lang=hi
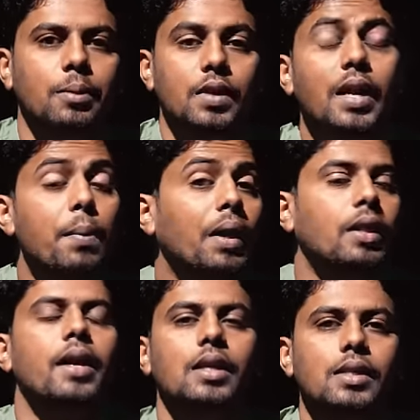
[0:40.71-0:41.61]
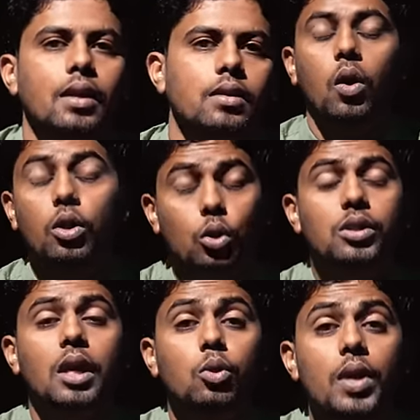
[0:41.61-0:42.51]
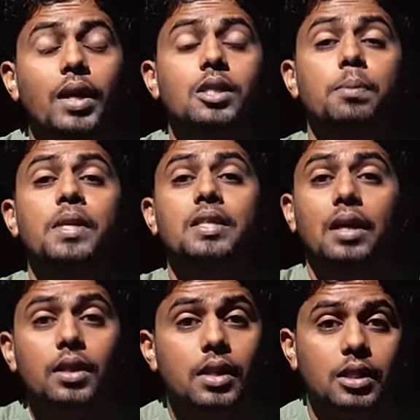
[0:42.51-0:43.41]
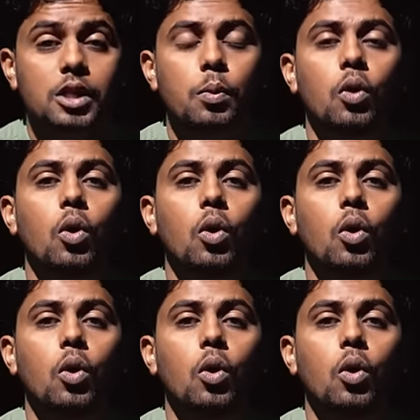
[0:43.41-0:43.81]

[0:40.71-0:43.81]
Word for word: यानी ईमानदारी के साथ और दूसरा दुनिया के सबसे ज्यादा सक्सेसफुल